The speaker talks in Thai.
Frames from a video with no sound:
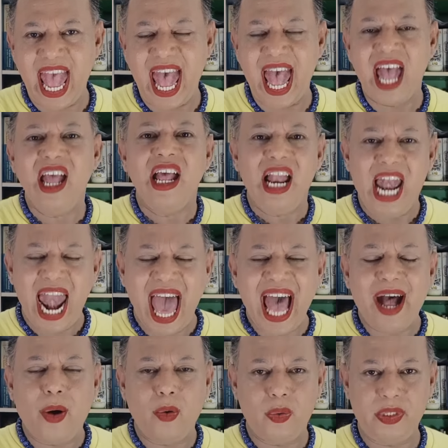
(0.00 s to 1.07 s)
ย
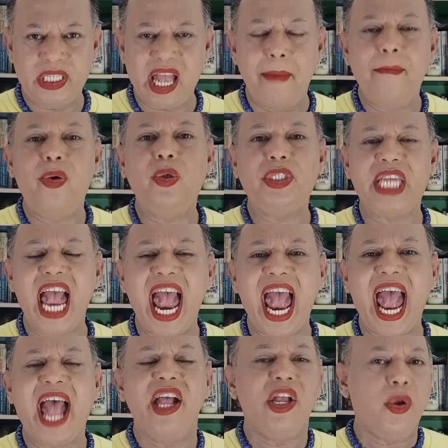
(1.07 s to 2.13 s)
ลาว กัมพูชา
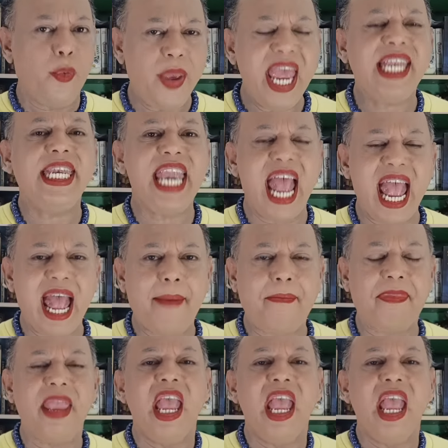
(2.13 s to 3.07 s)
เวียดนาม